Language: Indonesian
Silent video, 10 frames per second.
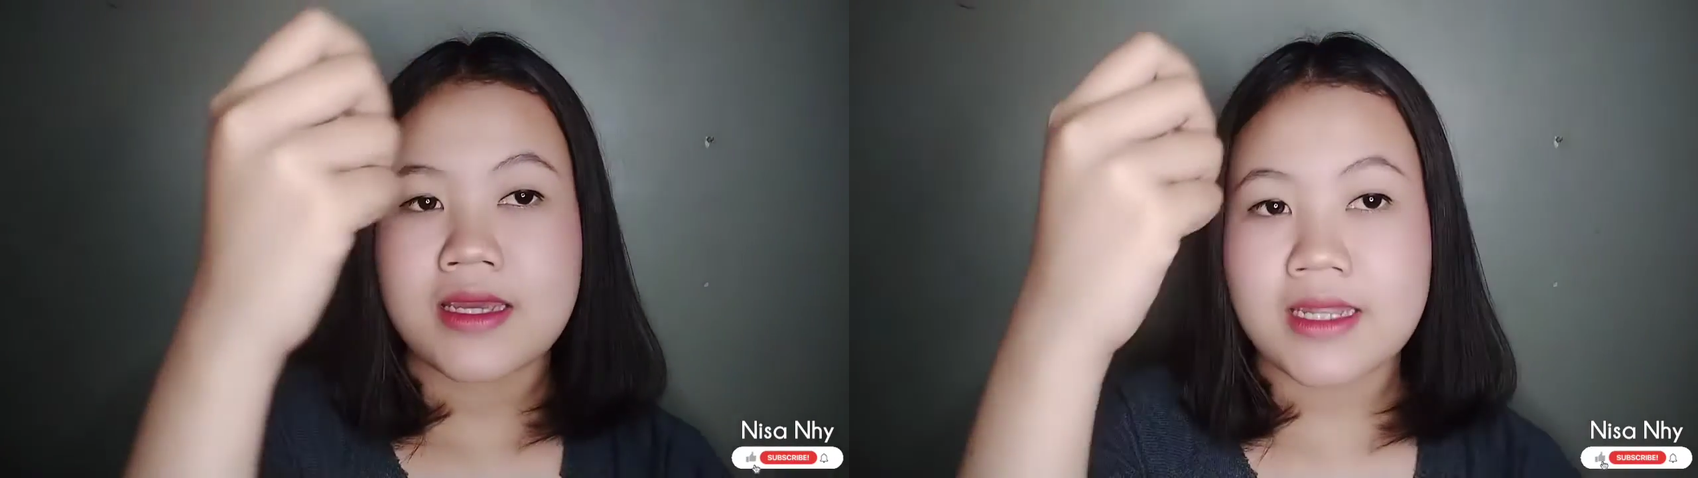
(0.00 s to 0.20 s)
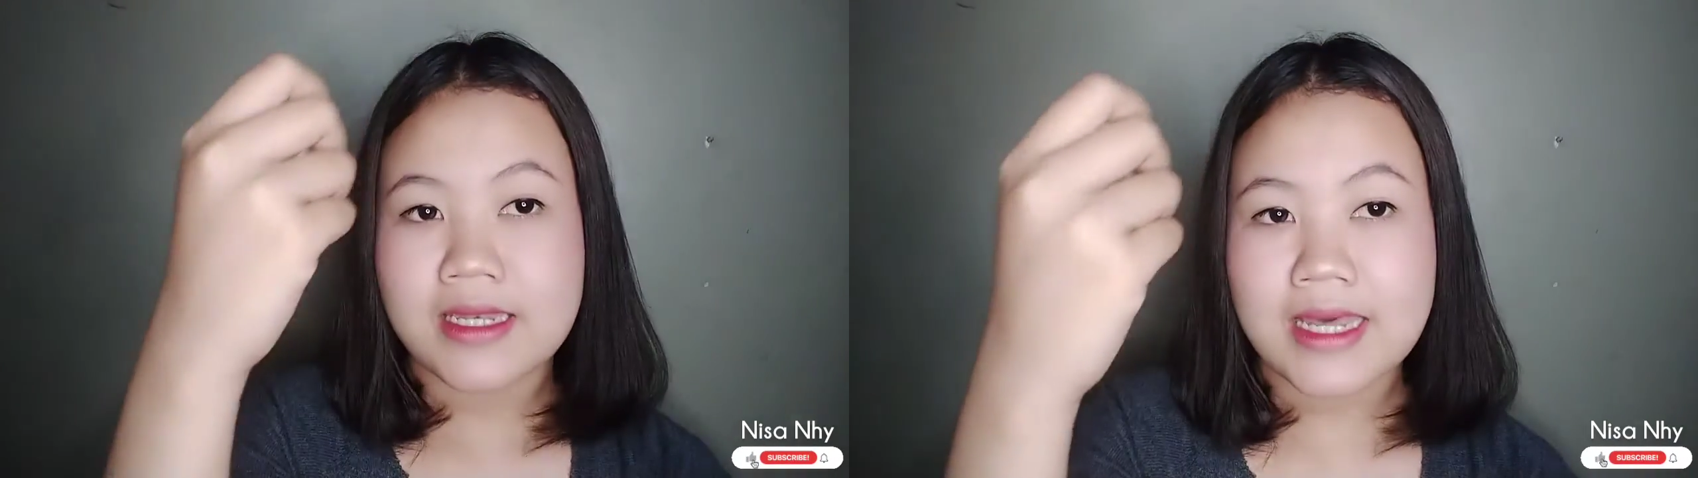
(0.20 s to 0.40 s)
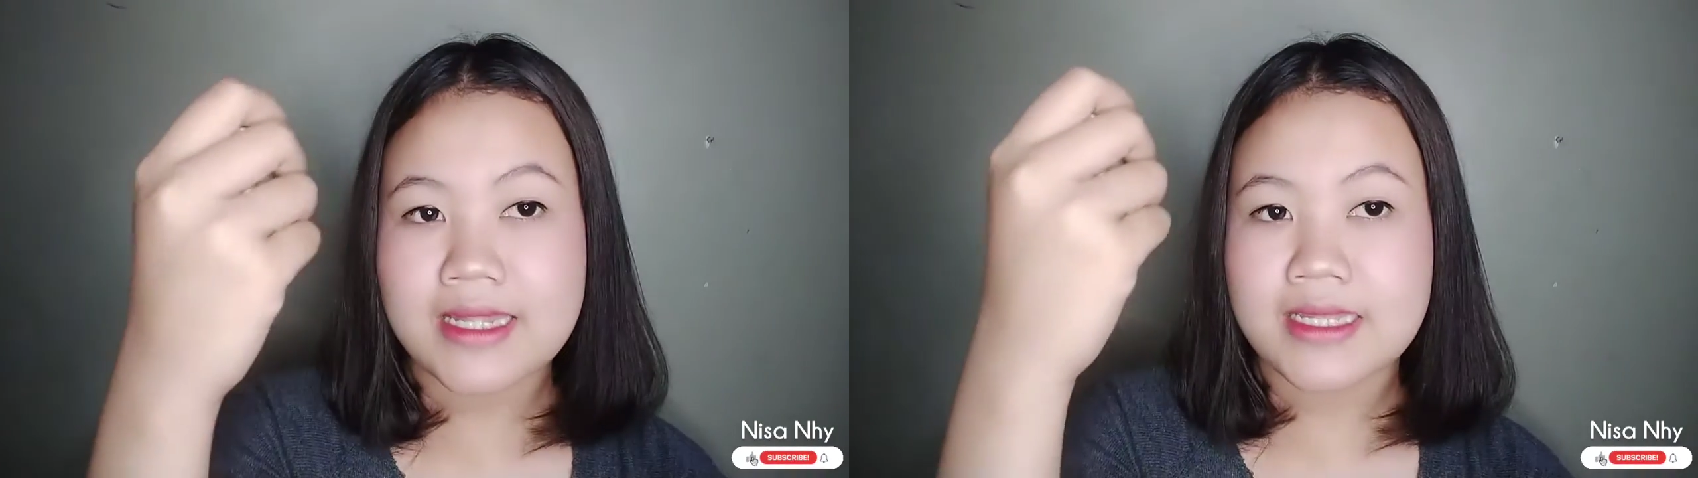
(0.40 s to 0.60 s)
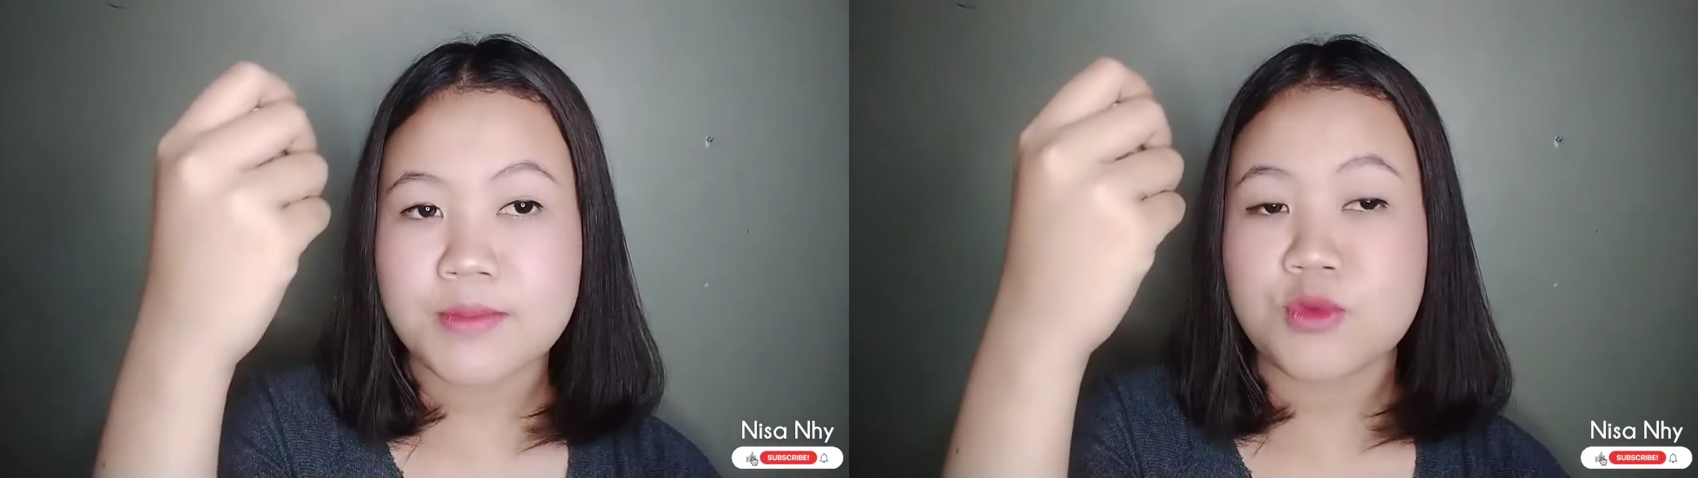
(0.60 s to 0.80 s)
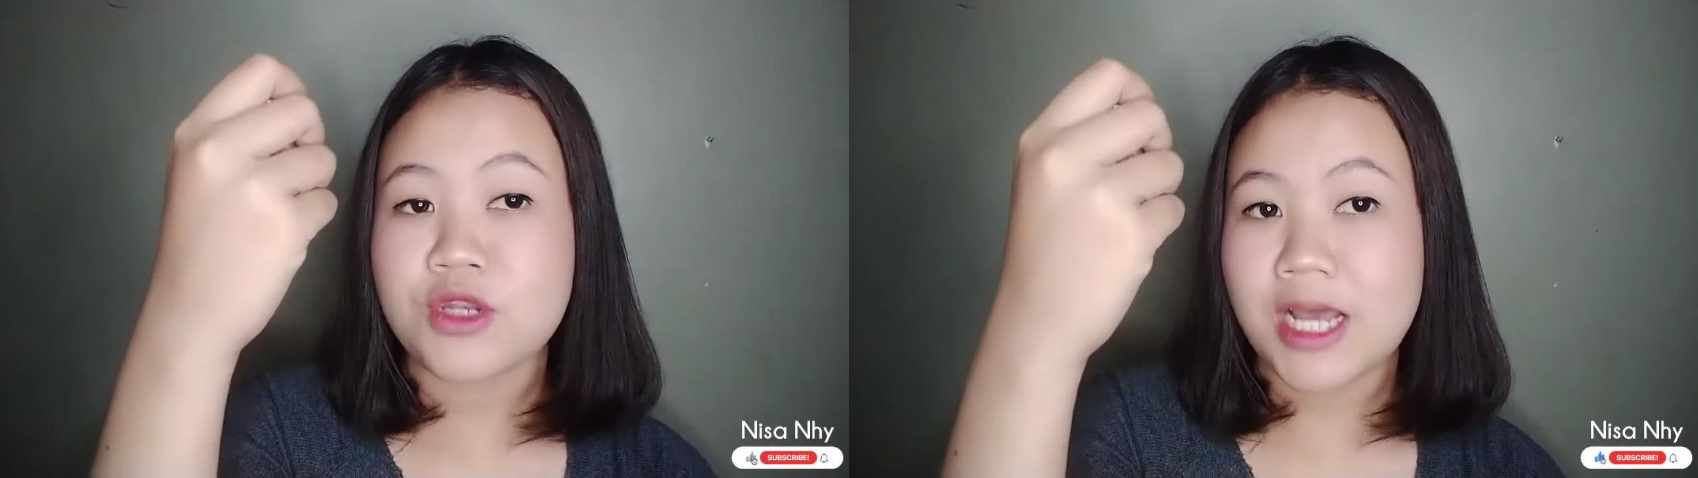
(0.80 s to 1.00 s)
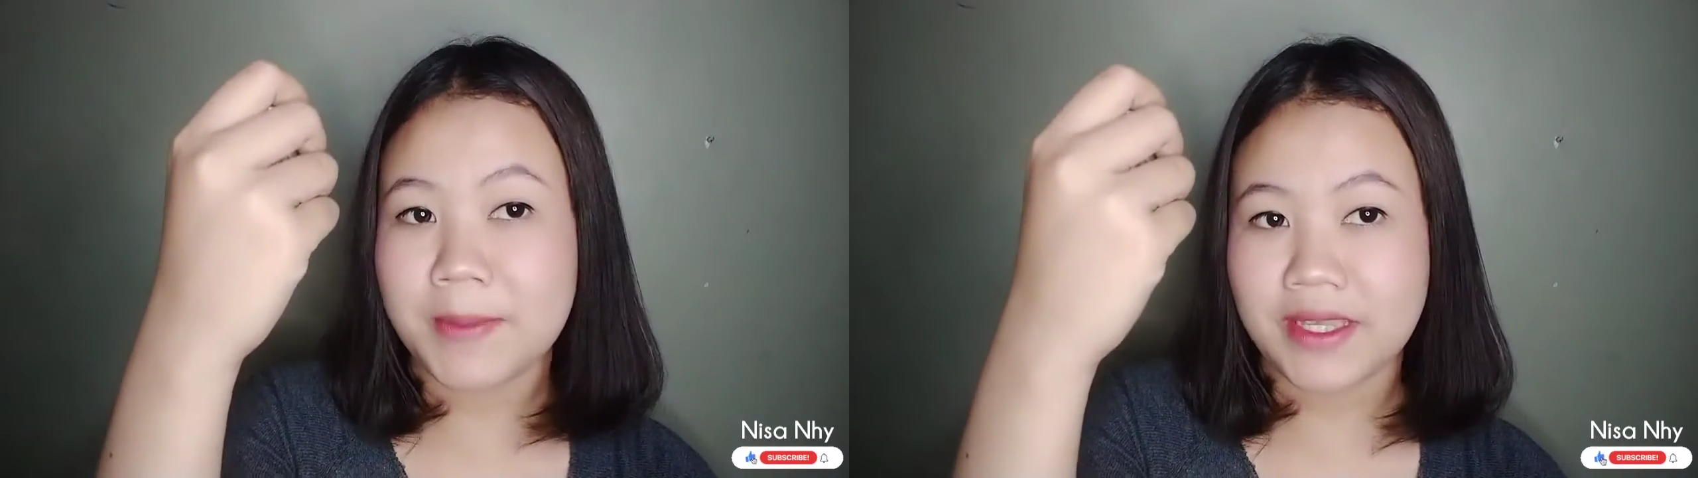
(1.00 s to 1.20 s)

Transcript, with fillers: dan mudah